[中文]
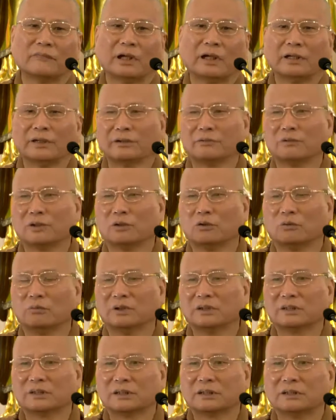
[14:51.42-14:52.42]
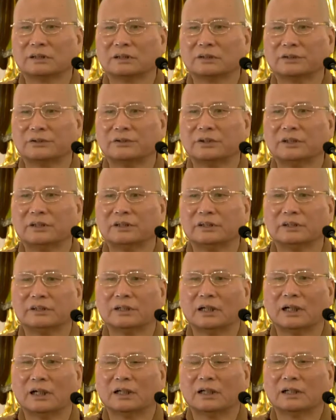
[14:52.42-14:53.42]
啊，因为我们这个学
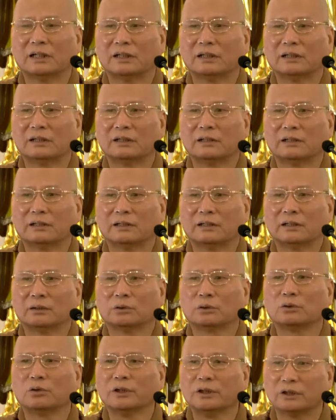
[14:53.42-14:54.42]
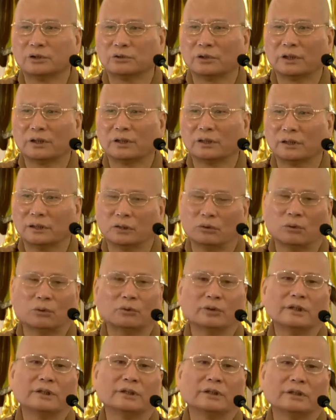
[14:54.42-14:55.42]
习啊，要退转很
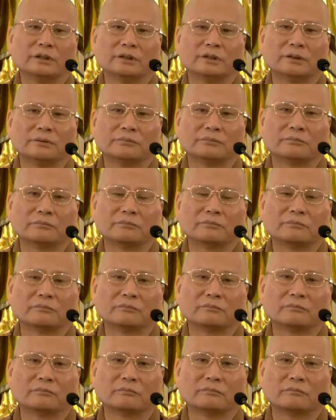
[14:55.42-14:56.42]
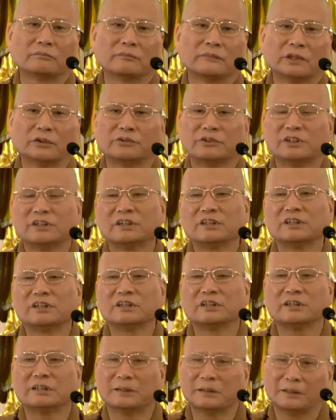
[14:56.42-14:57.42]
容易，要精
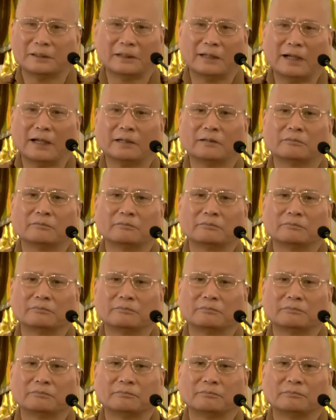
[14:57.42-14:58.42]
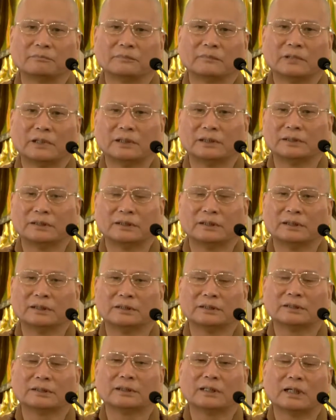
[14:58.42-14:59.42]
进很难，啊，真
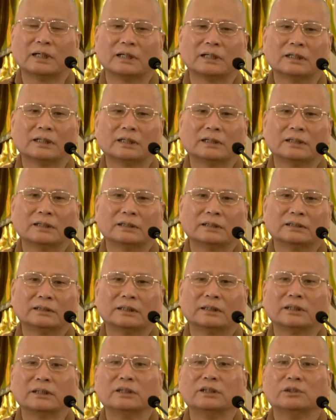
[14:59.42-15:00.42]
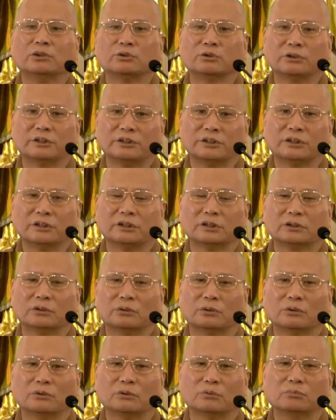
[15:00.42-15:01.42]
的是啊，像逆水行
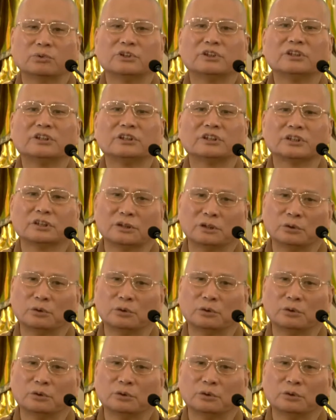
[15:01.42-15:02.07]
舟，不进则